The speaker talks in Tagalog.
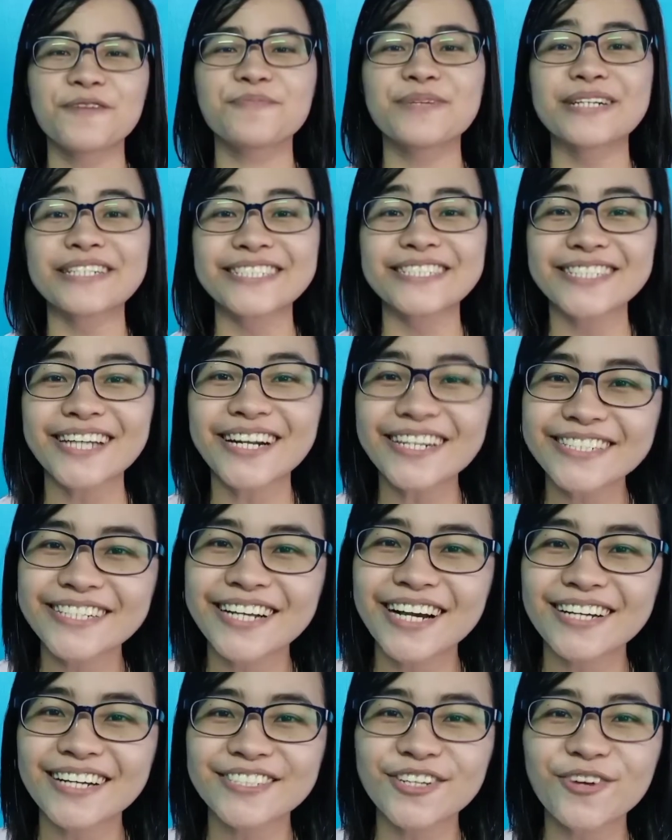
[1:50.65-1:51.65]

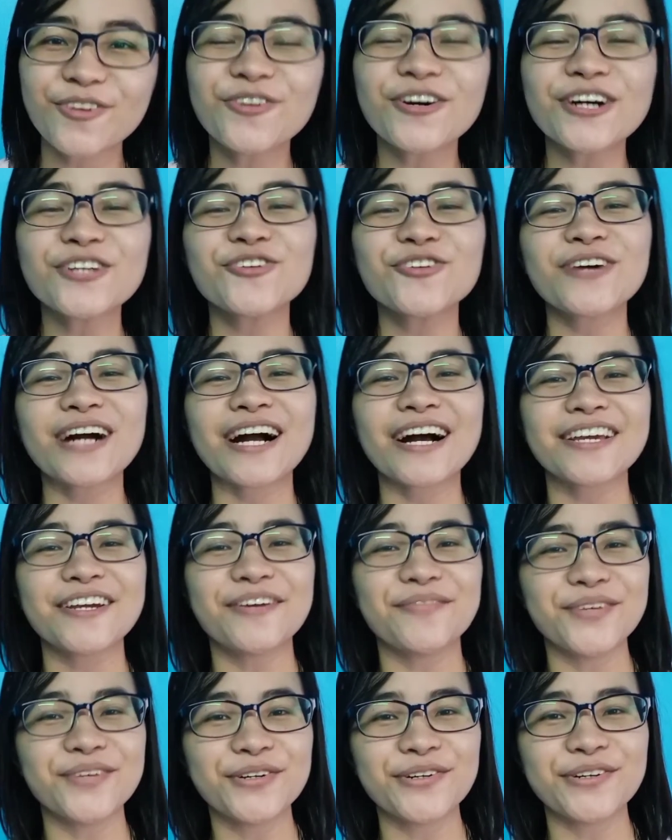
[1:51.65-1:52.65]
Mag-start ka sa kung anong
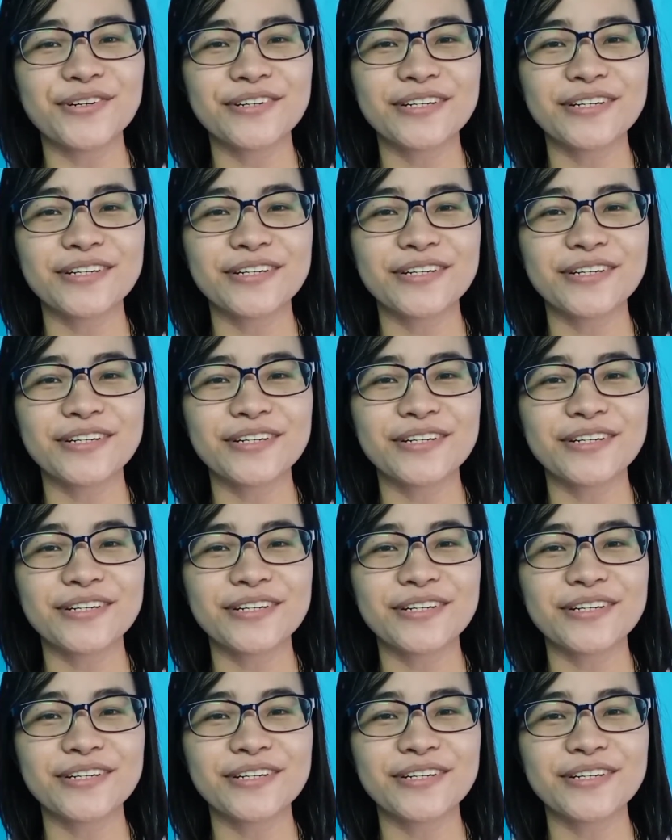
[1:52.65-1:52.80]
kaya mo.